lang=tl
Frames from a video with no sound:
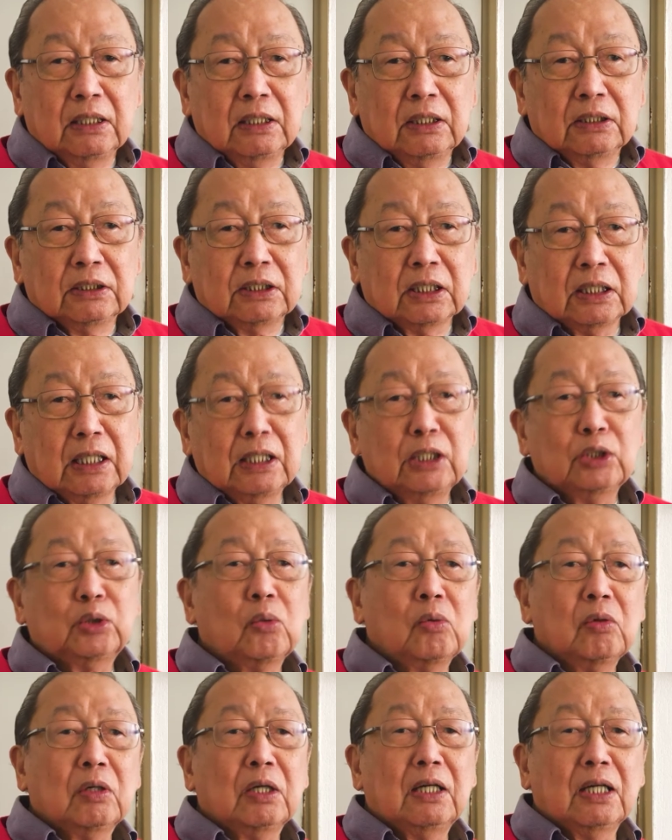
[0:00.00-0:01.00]
Sa
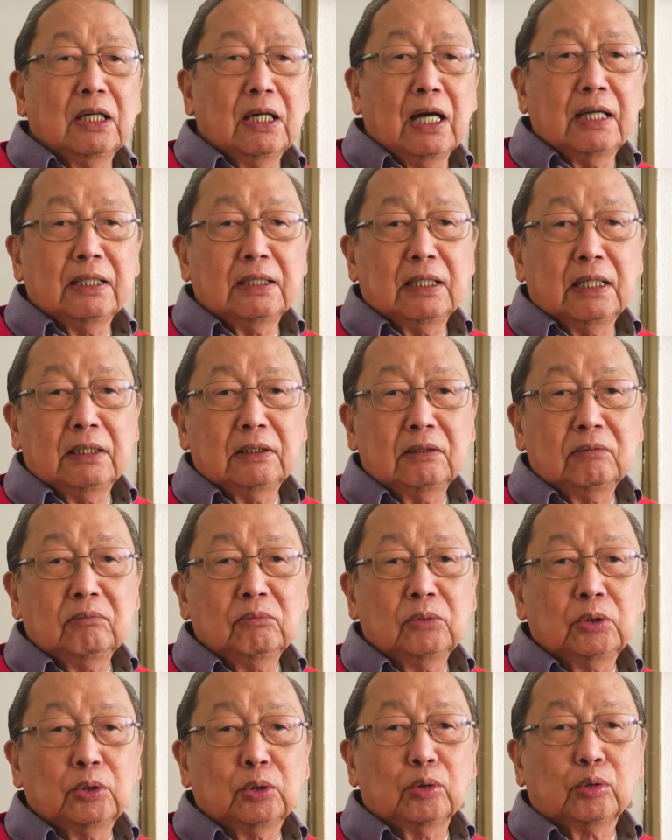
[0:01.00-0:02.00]
ganitong kalagayan,
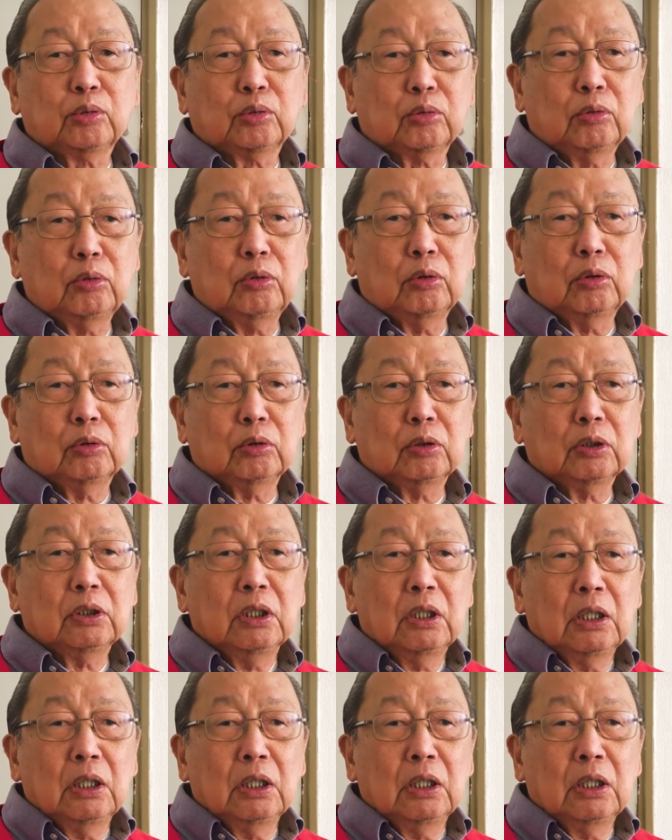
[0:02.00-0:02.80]
susulong